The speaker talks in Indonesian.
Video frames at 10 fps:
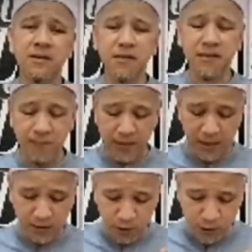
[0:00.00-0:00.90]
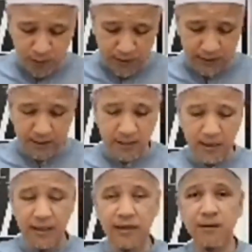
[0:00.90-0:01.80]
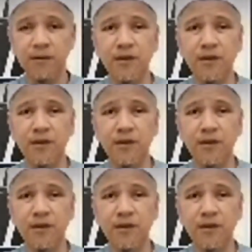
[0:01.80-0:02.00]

Tetapi introspeksi diri,